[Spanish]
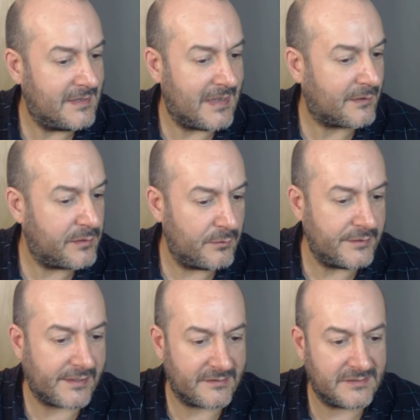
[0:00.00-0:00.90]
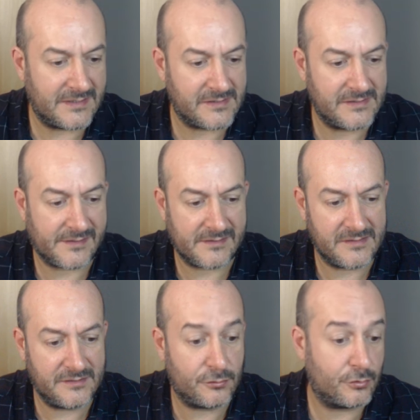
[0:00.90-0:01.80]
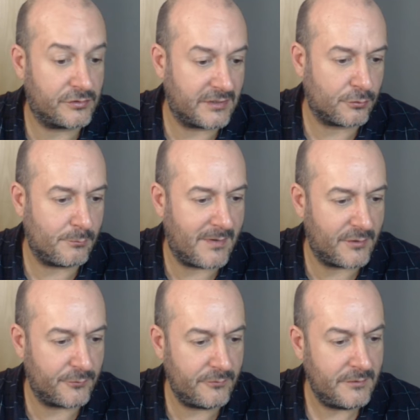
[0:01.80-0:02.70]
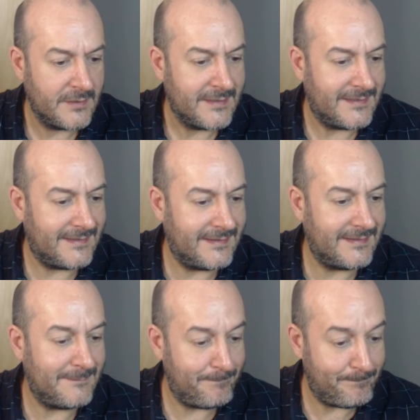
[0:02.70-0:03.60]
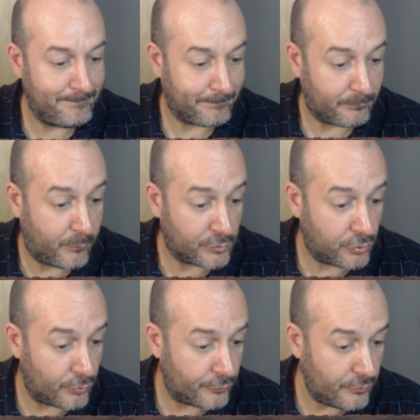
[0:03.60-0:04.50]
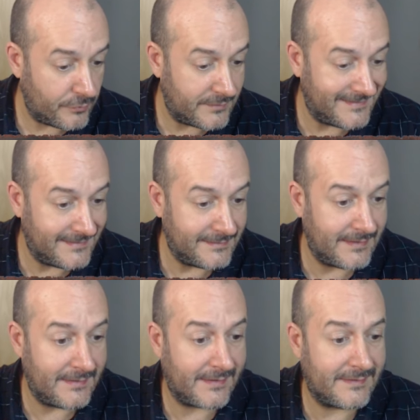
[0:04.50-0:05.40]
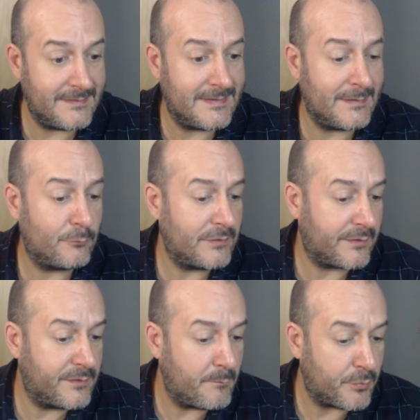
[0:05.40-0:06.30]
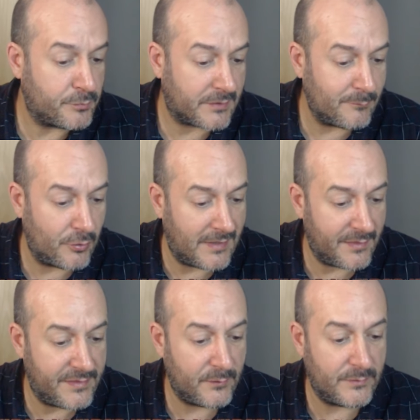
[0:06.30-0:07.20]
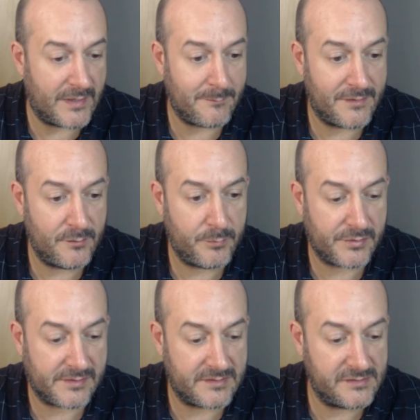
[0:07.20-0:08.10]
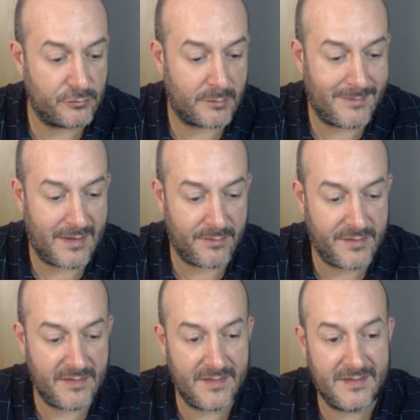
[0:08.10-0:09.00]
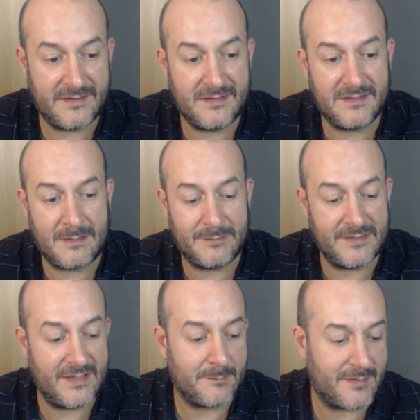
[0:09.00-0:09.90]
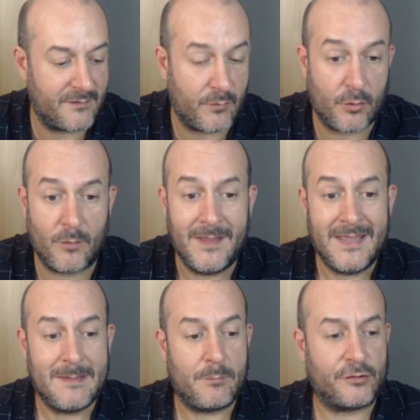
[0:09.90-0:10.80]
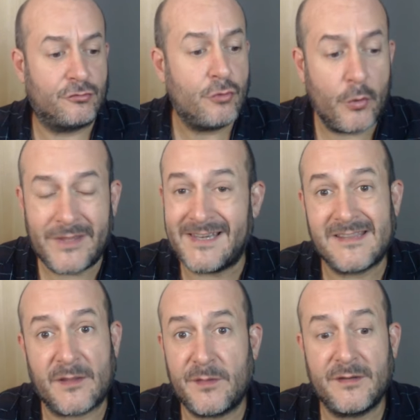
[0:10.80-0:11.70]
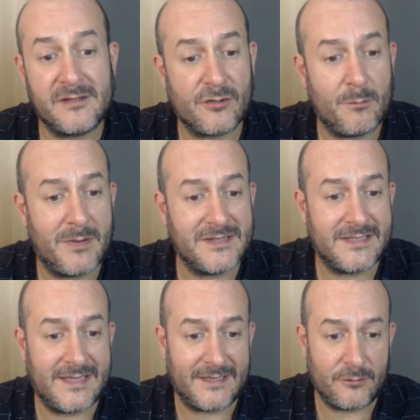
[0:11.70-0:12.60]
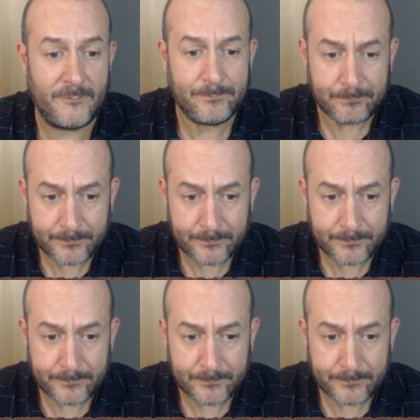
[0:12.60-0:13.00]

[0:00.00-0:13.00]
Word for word: acción, arrastrarse, requisito, estar tumbado, ¿no? Em, pues todo, ¿no? una acción, pues por ejemplo, lanzar un arma, ¿no? Pues requisito, arma lanzada, y habilidad arma de fuego. Pues todas las acciones de combate que hay, ¿no?